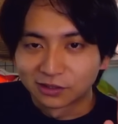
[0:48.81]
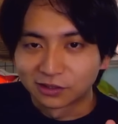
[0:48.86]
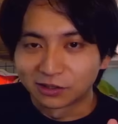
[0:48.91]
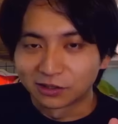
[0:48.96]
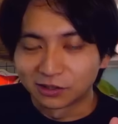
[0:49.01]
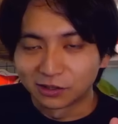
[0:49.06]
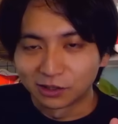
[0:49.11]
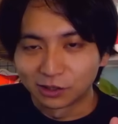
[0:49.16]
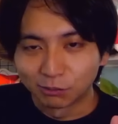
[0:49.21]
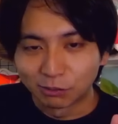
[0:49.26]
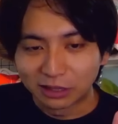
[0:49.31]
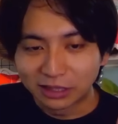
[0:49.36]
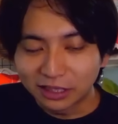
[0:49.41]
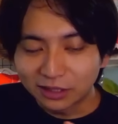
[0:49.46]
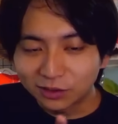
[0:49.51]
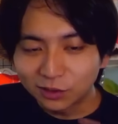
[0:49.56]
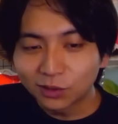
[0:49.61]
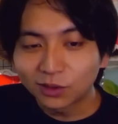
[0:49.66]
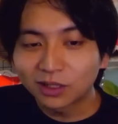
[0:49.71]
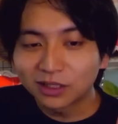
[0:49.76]
うん、まあ、
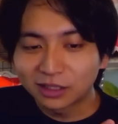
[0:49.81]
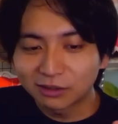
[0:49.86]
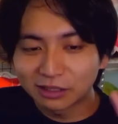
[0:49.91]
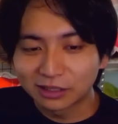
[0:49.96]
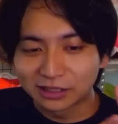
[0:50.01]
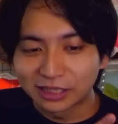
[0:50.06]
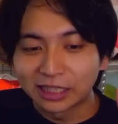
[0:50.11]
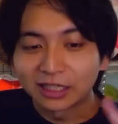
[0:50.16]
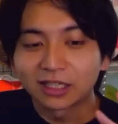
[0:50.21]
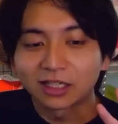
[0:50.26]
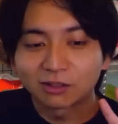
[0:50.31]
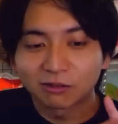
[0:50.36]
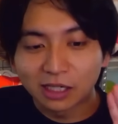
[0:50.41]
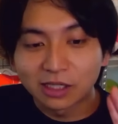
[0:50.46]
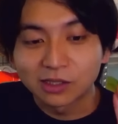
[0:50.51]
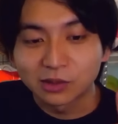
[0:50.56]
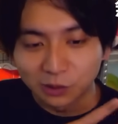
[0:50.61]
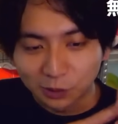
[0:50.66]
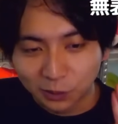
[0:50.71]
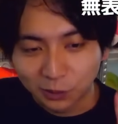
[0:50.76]
ネットとかで言われる性格
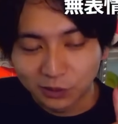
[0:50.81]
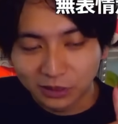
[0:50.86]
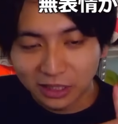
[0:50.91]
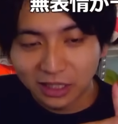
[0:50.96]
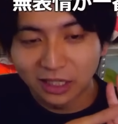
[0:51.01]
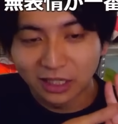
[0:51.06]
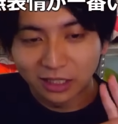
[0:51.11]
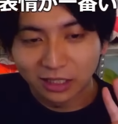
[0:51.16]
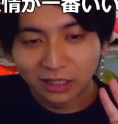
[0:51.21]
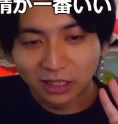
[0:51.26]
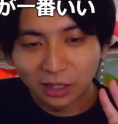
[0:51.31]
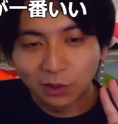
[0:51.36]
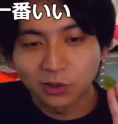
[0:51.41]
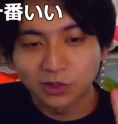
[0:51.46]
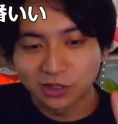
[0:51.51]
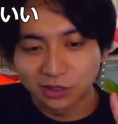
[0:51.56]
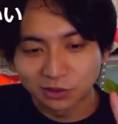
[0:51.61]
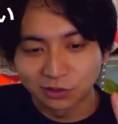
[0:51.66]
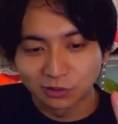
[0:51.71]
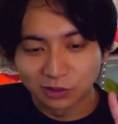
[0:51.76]
悪そうな
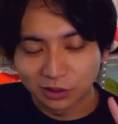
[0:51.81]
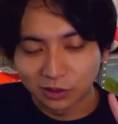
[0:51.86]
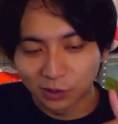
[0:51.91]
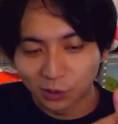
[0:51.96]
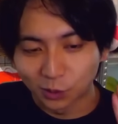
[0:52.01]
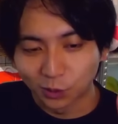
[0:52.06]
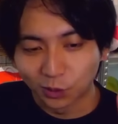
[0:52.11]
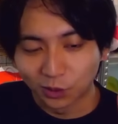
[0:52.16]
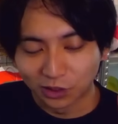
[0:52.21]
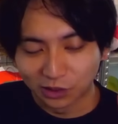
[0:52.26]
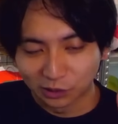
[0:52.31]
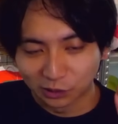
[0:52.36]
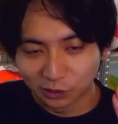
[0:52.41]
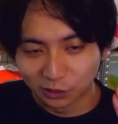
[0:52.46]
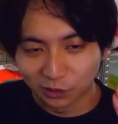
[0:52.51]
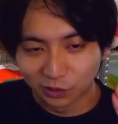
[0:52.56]
顔してるわ結構言われる